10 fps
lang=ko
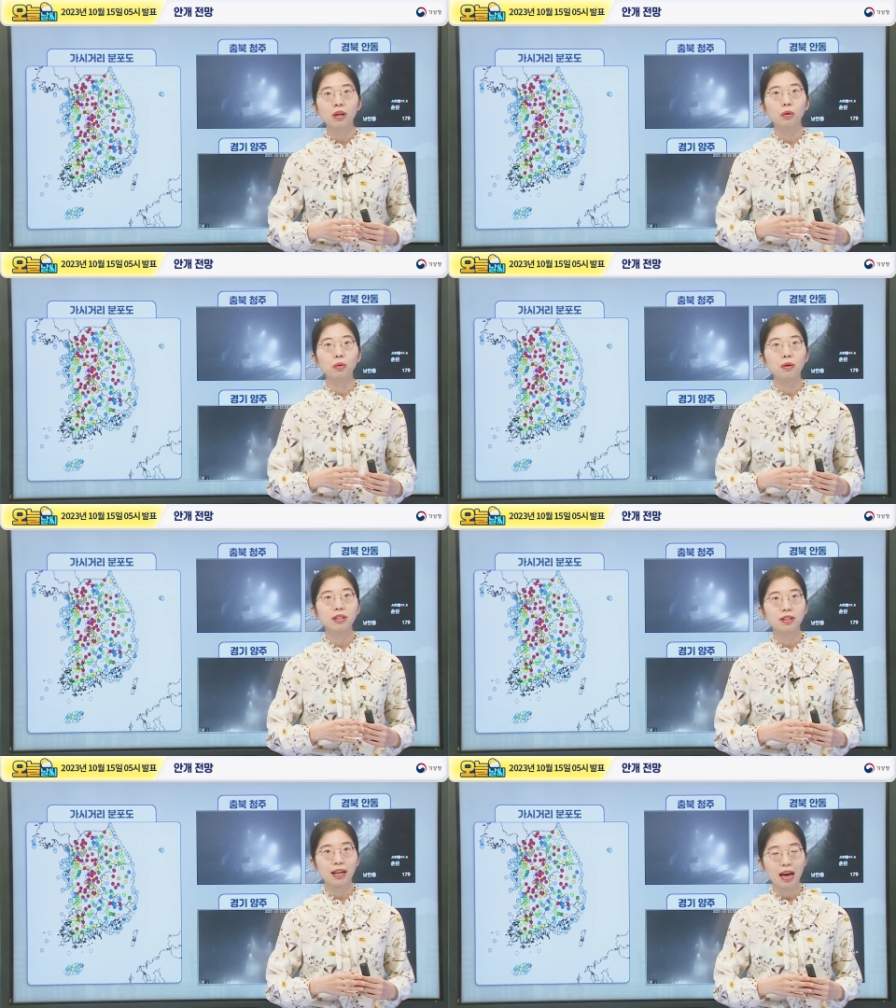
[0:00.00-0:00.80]

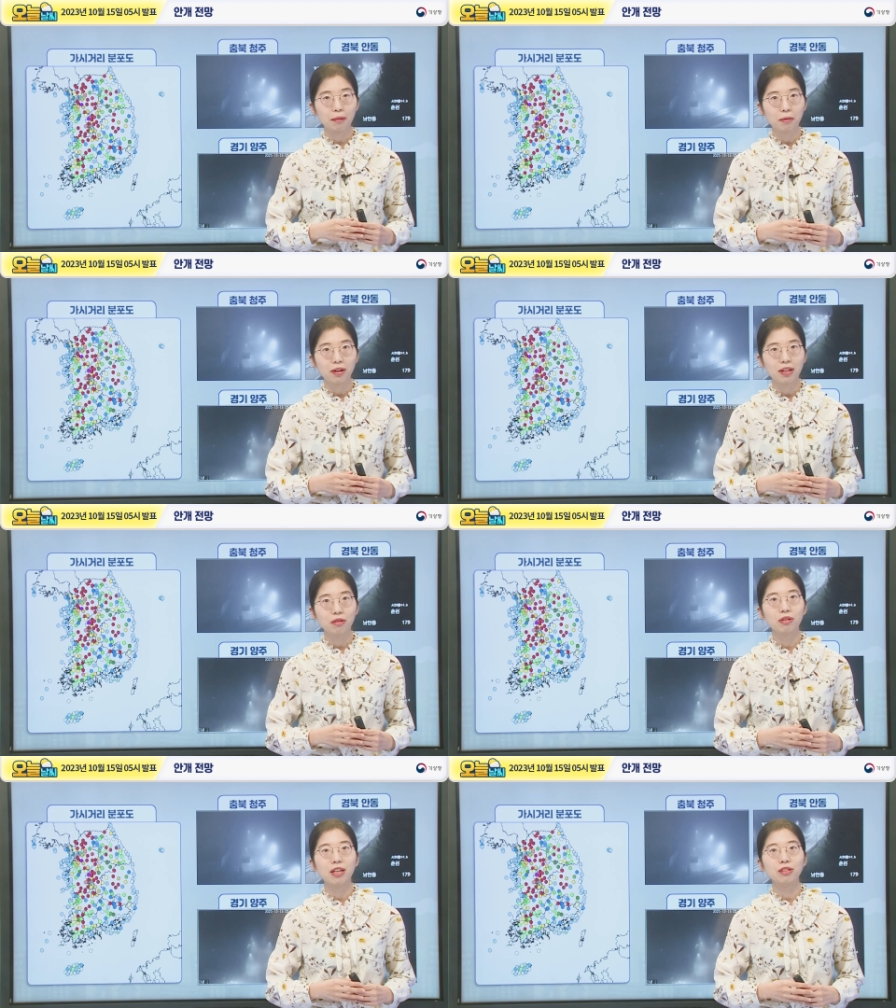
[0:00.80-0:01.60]
교통안전에 각별히
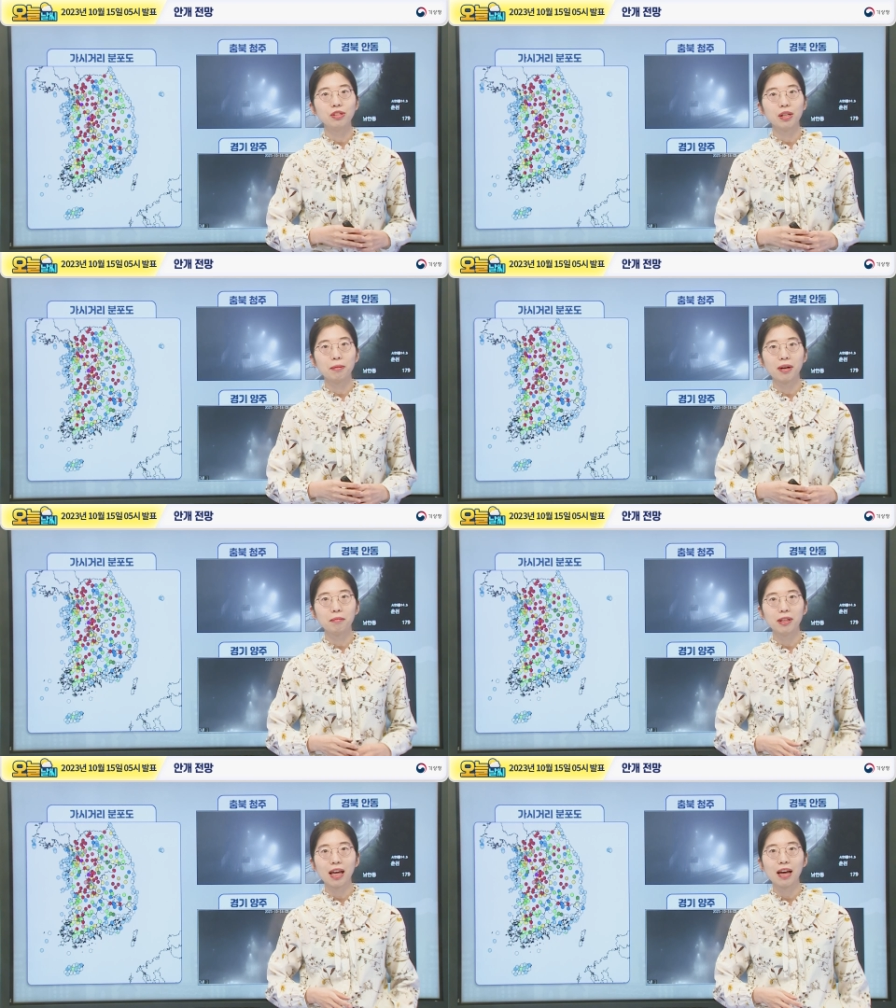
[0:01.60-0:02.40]
유의해 주시기
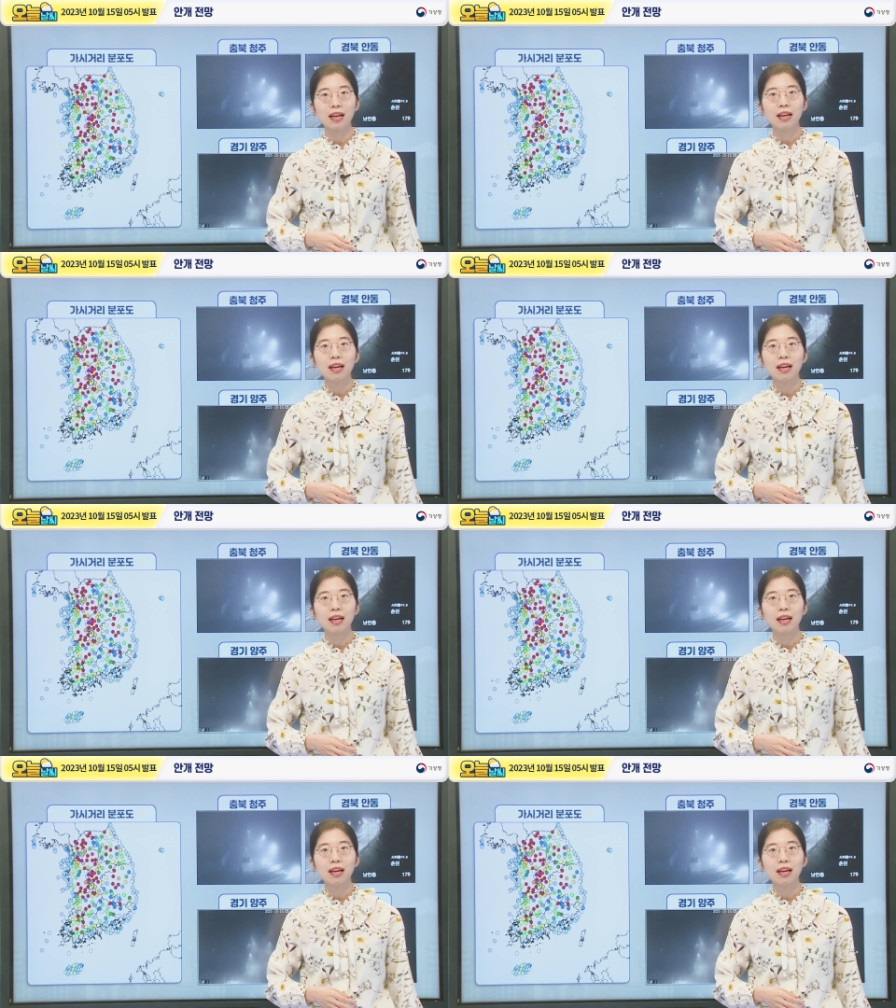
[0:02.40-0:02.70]
바랍니다.